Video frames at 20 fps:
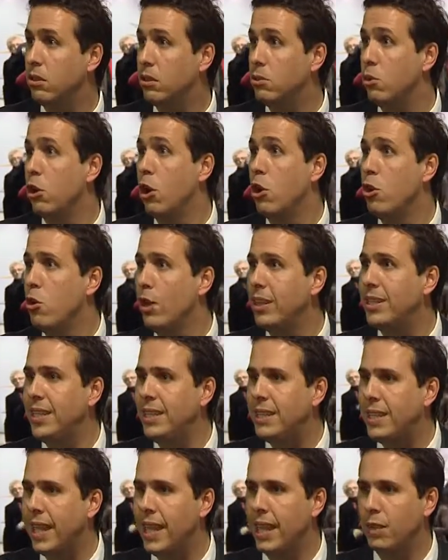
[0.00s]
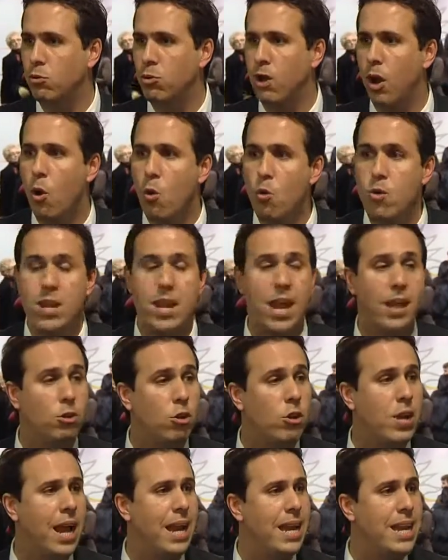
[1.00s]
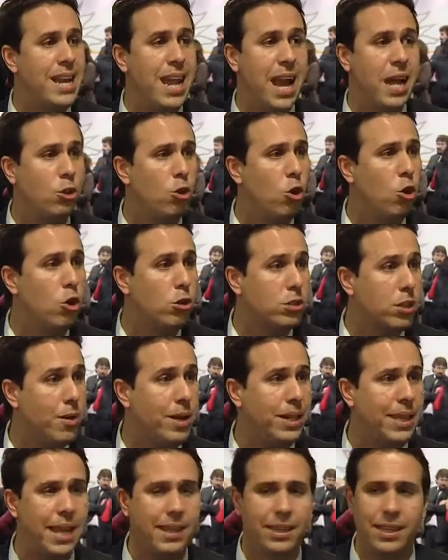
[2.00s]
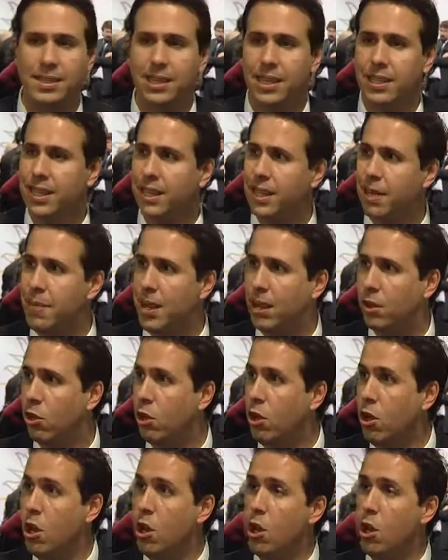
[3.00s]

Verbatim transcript: Eso que hoy no existe, que es una única historia clínica de todos los habitantes en el tratamiento,